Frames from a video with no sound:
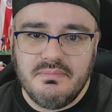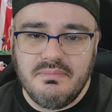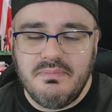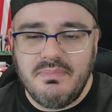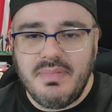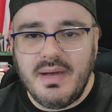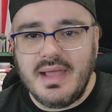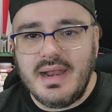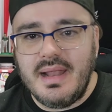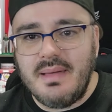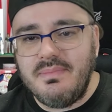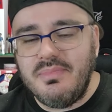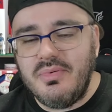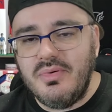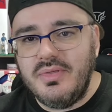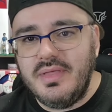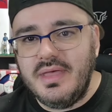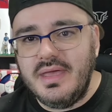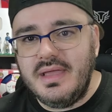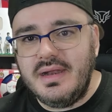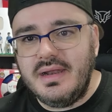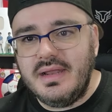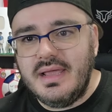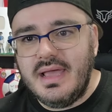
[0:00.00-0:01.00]
para
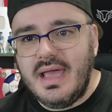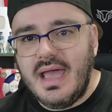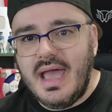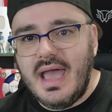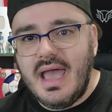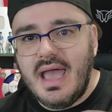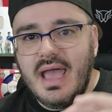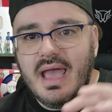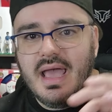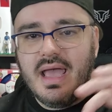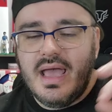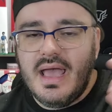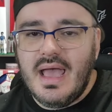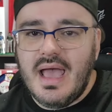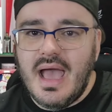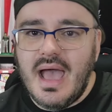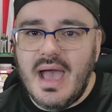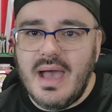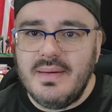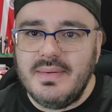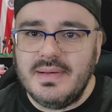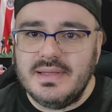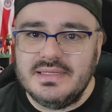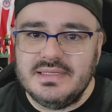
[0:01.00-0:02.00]
poder
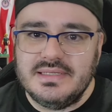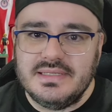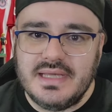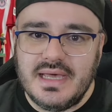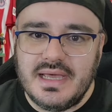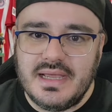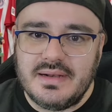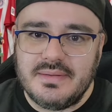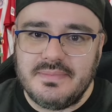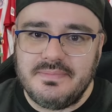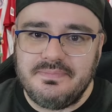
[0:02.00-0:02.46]
avanzar.